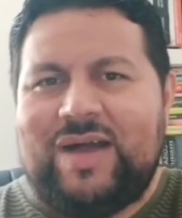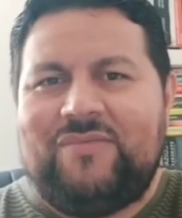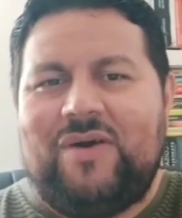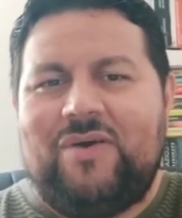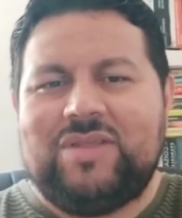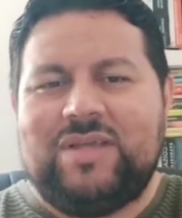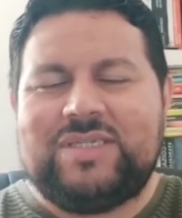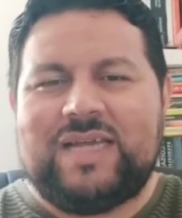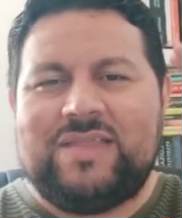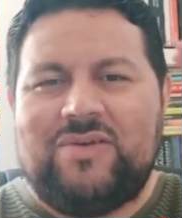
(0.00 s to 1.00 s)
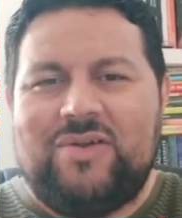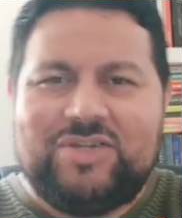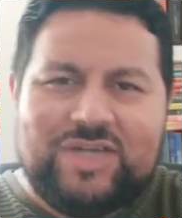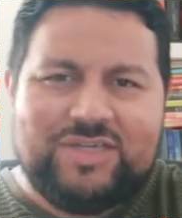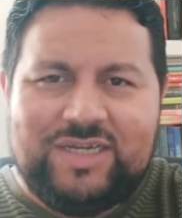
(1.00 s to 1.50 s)
a volta
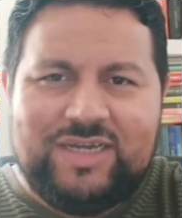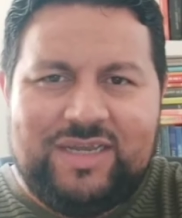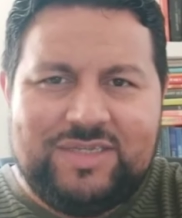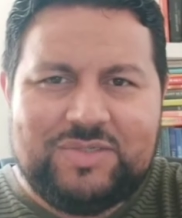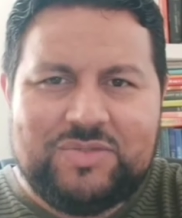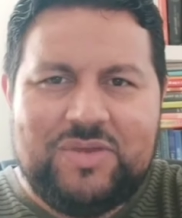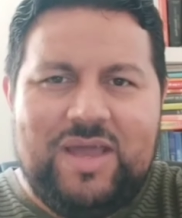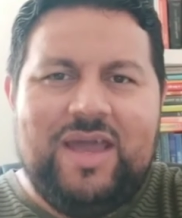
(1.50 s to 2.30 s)
escatológica de Cristo.